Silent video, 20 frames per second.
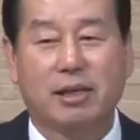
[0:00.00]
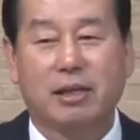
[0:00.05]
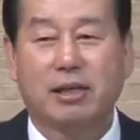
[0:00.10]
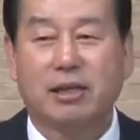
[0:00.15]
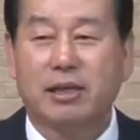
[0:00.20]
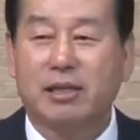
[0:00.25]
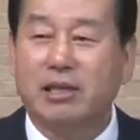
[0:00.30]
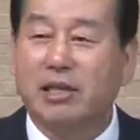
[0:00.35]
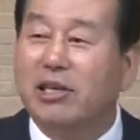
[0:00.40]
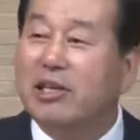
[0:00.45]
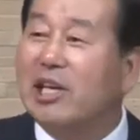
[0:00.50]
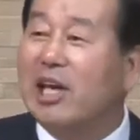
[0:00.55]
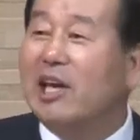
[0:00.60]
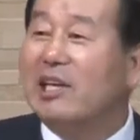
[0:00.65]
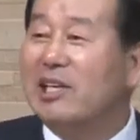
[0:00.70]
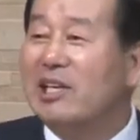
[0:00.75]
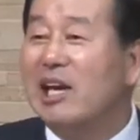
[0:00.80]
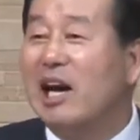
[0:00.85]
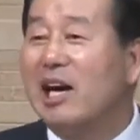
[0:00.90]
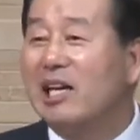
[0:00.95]
그렇게
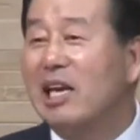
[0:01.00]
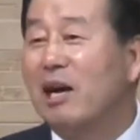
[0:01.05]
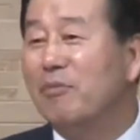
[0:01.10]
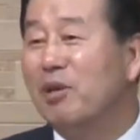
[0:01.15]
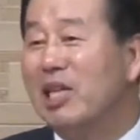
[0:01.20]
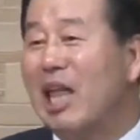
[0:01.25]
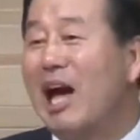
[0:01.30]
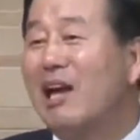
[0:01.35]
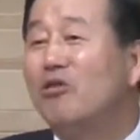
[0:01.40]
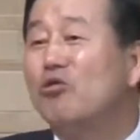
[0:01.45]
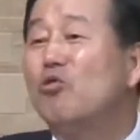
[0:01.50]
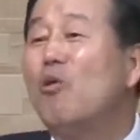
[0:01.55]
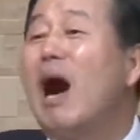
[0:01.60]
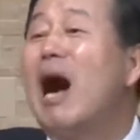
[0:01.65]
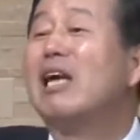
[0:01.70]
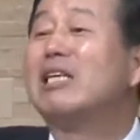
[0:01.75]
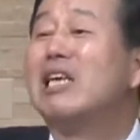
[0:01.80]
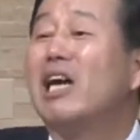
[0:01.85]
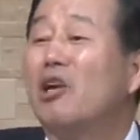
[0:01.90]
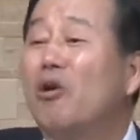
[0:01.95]
이야기하면 나는
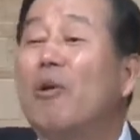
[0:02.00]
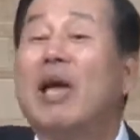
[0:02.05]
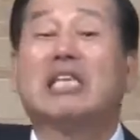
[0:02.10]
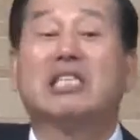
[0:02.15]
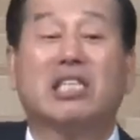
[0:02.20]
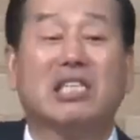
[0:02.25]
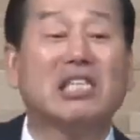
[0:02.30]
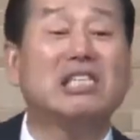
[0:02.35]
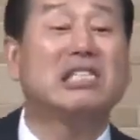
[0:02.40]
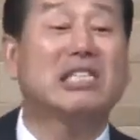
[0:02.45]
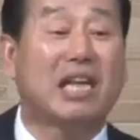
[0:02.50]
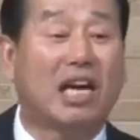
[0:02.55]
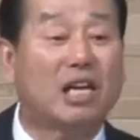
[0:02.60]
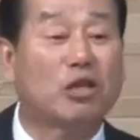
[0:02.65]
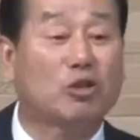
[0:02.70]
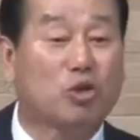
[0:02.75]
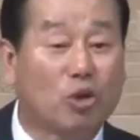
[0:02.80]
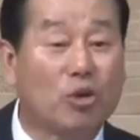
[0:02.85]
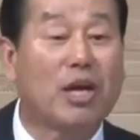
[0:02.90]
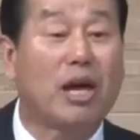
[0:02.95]
광야에 외치는 자의
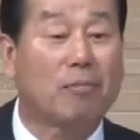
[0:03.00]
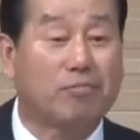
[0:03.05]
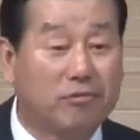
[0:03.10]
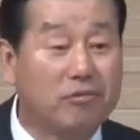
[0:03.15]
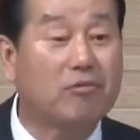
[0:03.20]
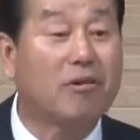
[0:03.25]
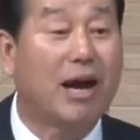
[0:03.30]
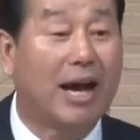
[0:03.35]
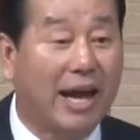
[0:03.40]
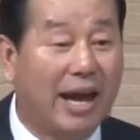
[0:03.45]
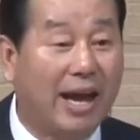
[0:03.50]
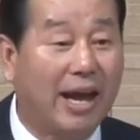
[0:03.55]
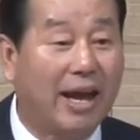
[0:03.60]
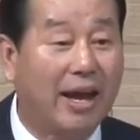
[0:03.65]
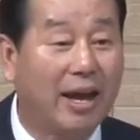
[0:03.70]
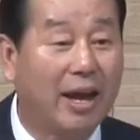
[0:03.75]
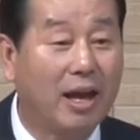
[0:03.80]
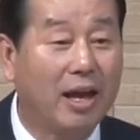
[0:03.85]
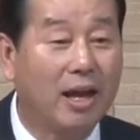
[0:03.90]
소리에 불과해.